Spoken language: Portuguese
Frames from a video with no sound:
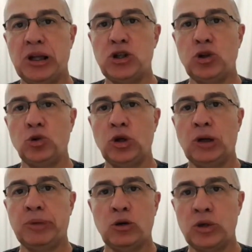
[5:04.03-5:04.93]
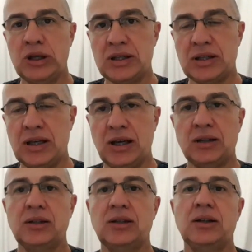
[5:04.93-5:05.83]
para a editora para
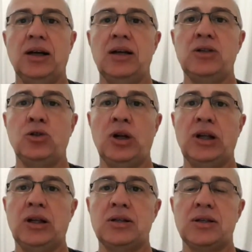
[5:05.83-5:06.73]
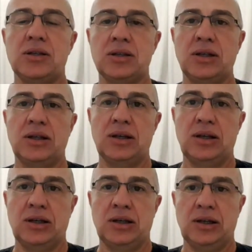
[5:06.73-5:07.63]
conhecer a história das,
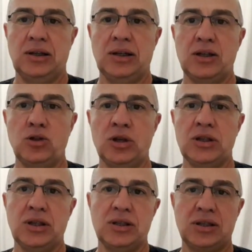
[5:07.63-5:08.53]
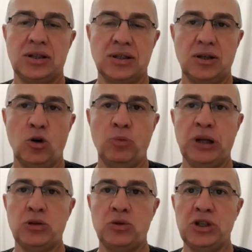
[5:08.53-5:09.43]
das nossas
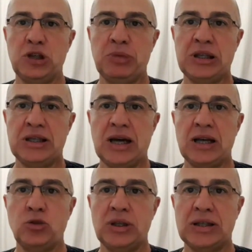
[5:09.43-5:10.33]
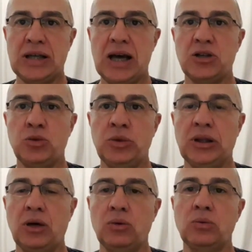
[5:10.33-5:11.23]
operações especiais do Exército.
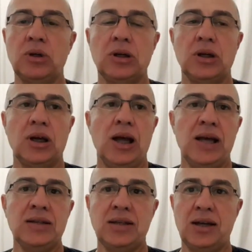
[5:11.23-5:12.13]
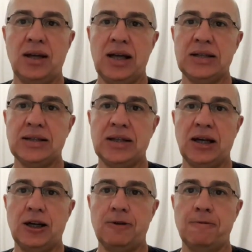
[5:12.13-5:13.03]
Então, essa,
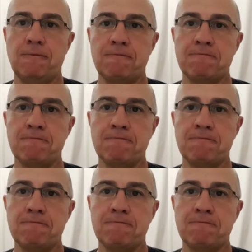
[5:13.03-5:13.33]
essa